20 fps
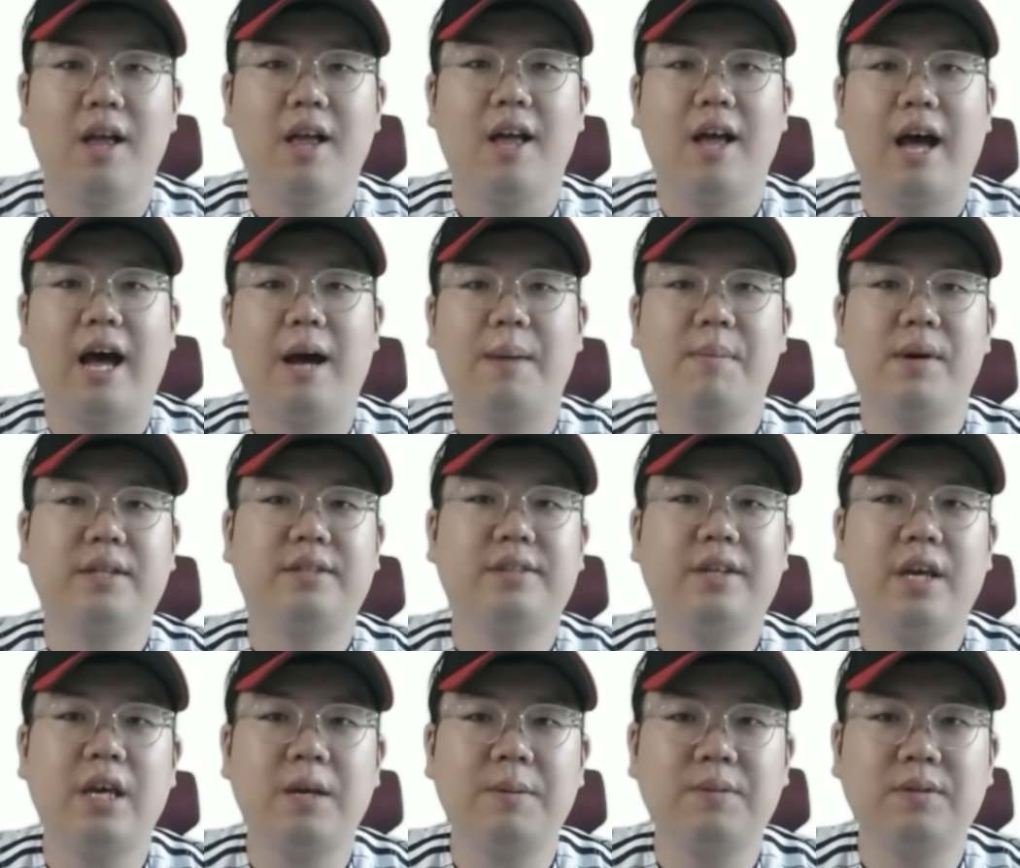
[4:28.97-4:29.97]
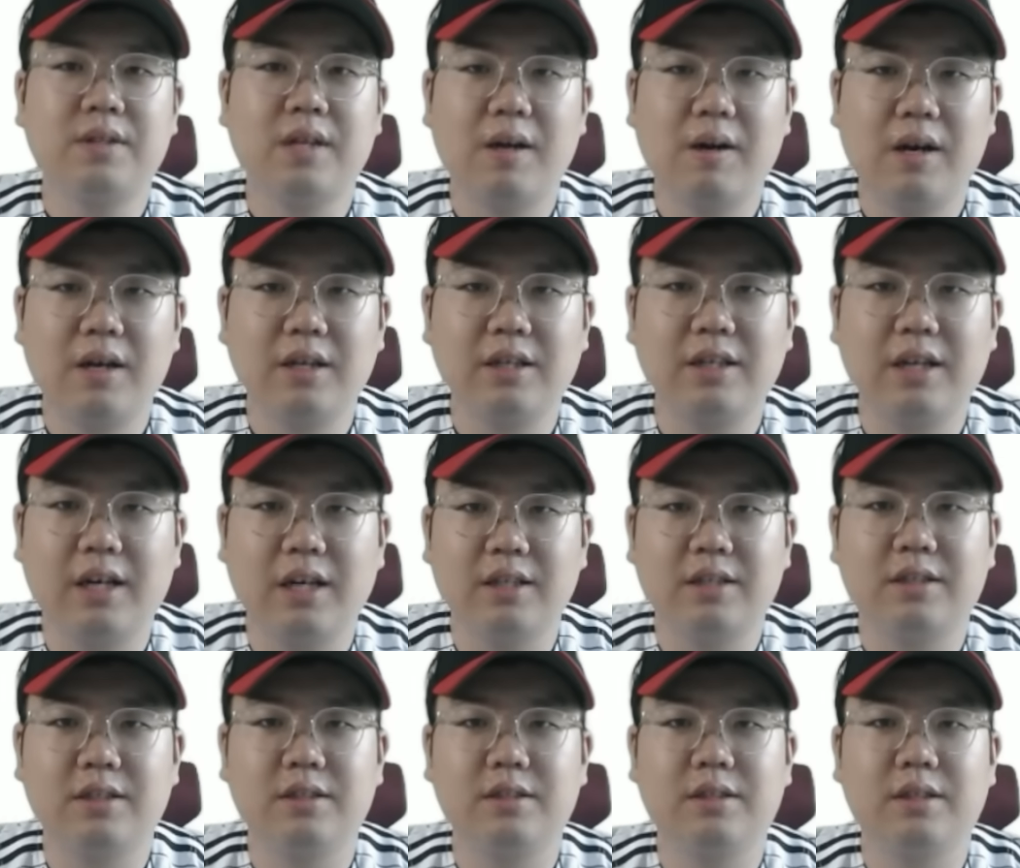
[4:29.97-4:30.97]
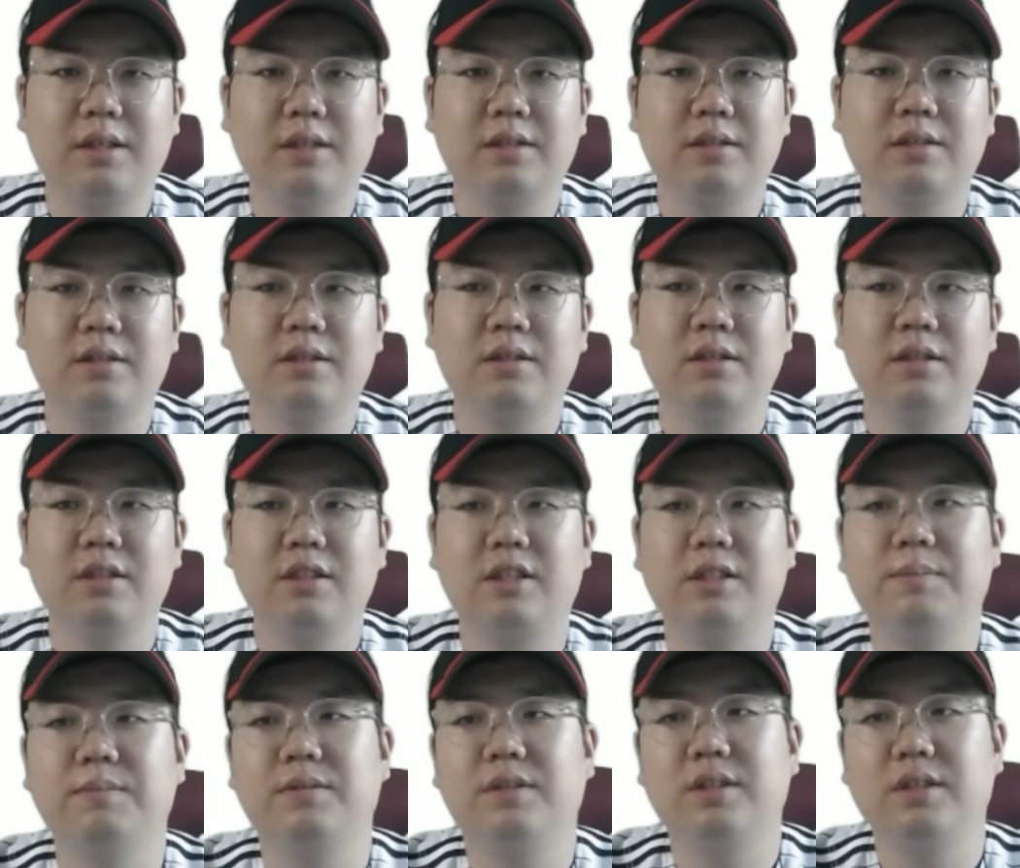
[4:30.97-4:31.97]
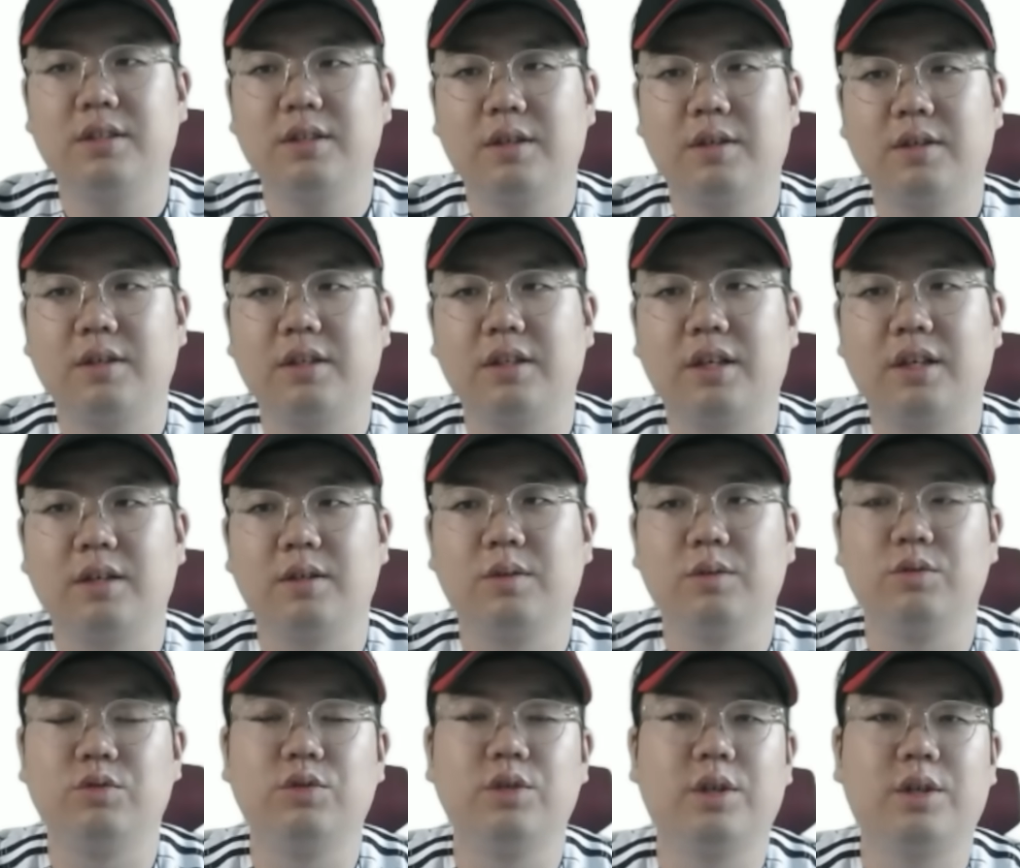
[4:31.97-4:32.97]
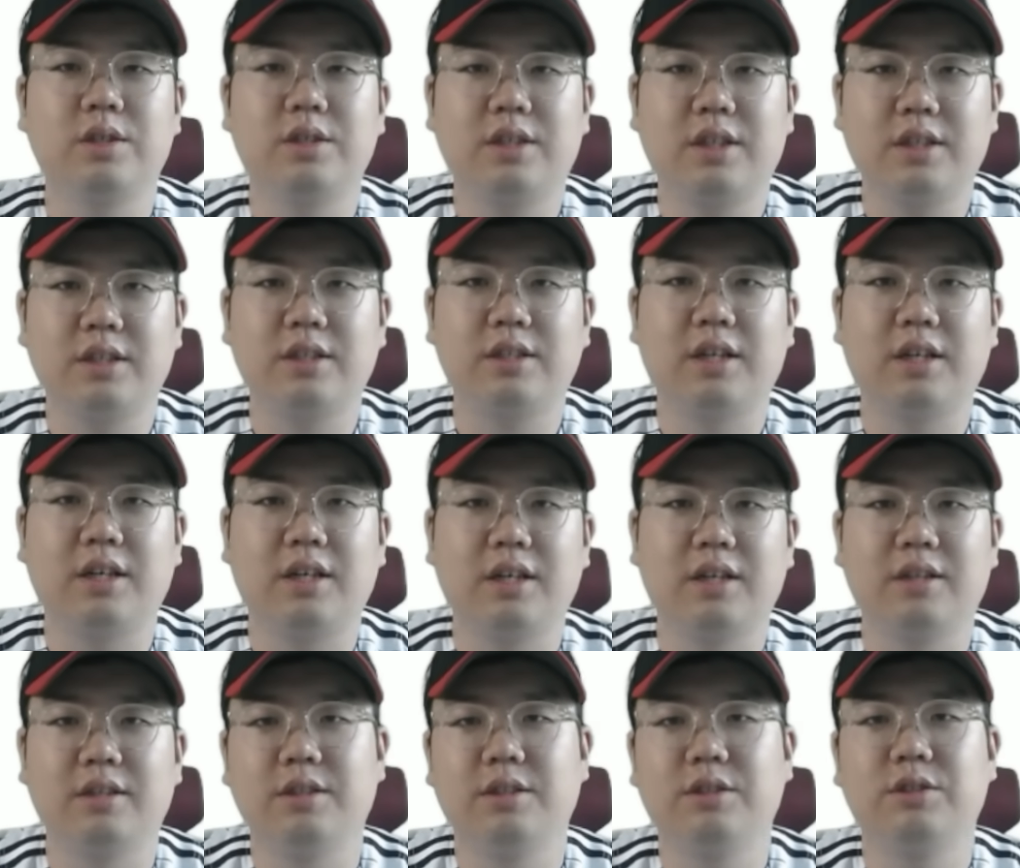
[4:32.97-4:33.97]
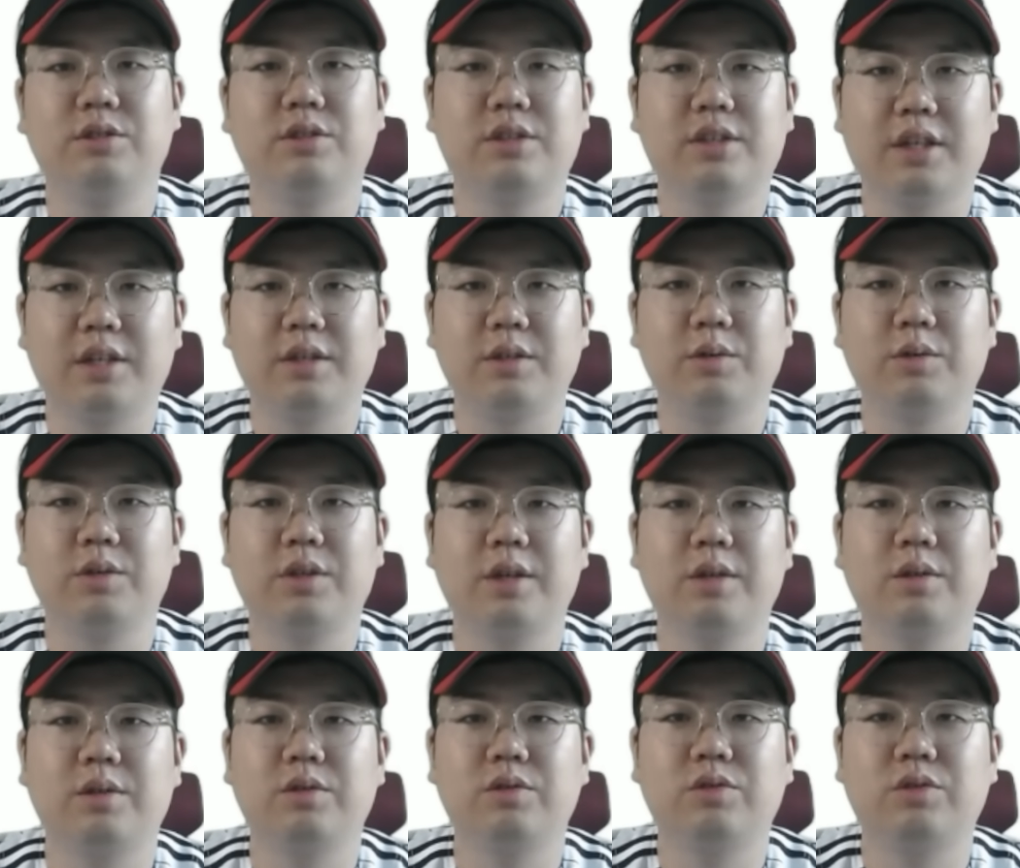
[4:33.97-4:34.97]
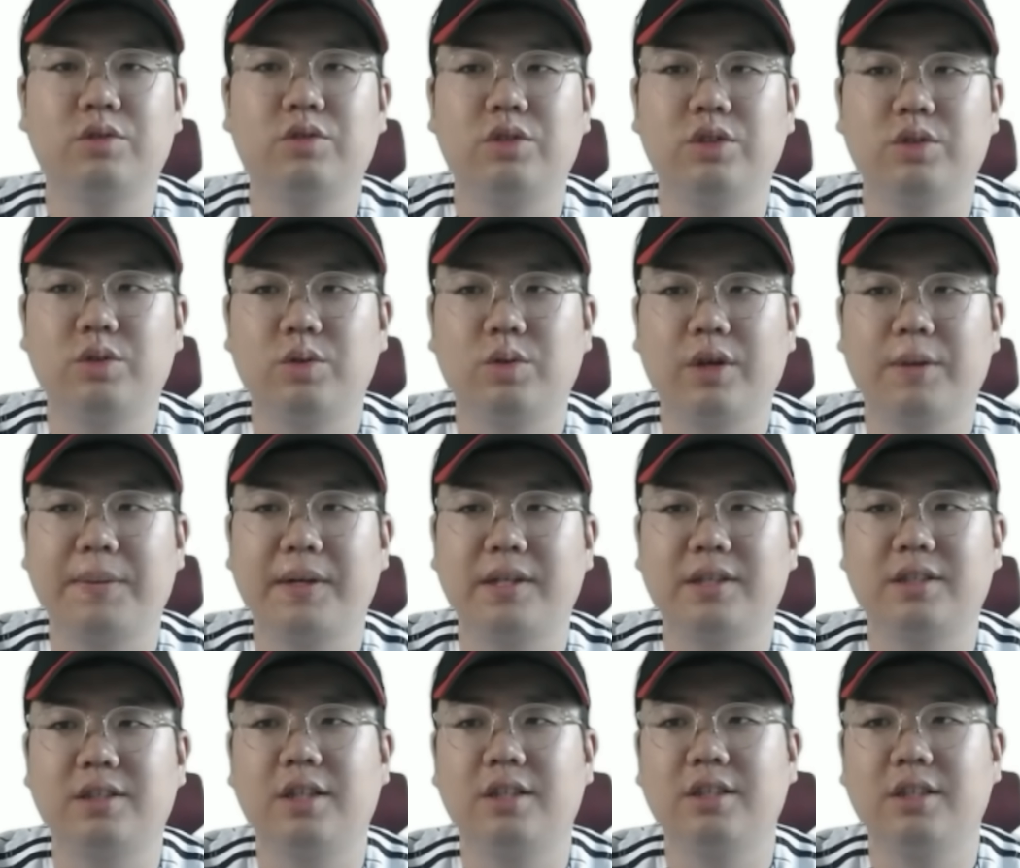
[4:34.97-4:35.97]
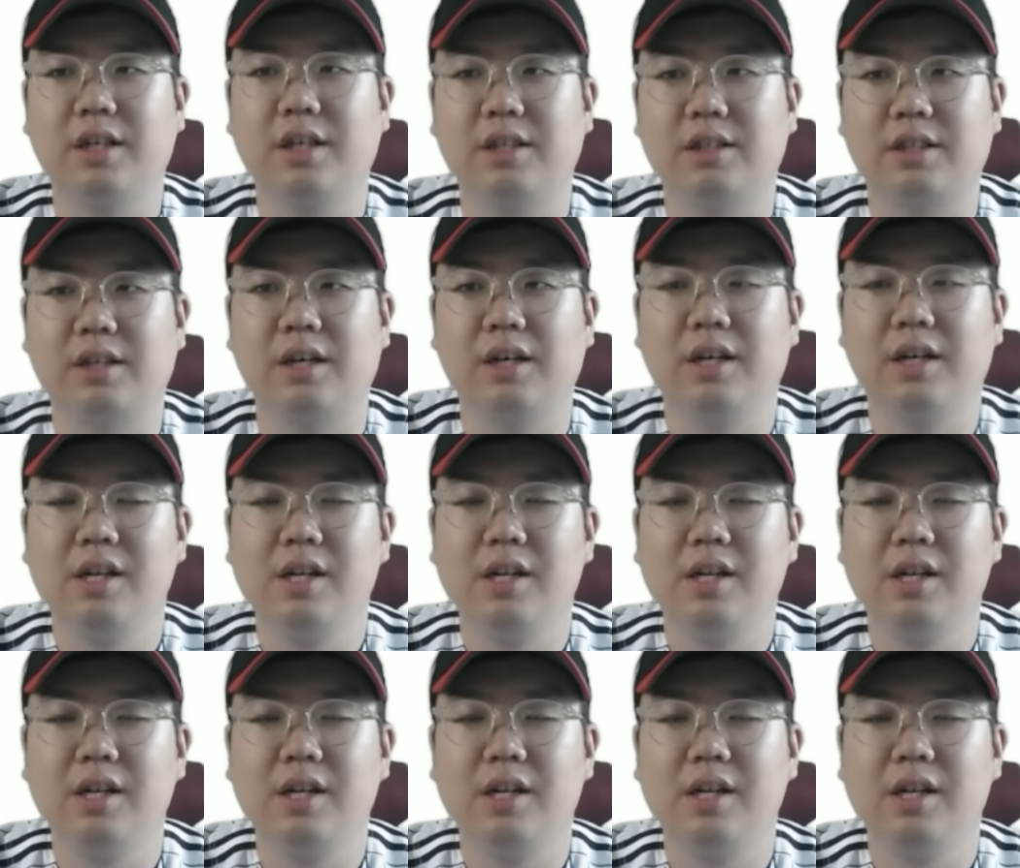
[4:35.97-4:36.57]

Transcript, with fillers: 아마 세이브 상황이 나왔을 때는 김진성이나 또 유영찬이나 어, 이우찬 요 세 선수가 뒤쪽에 배치되지 않을까.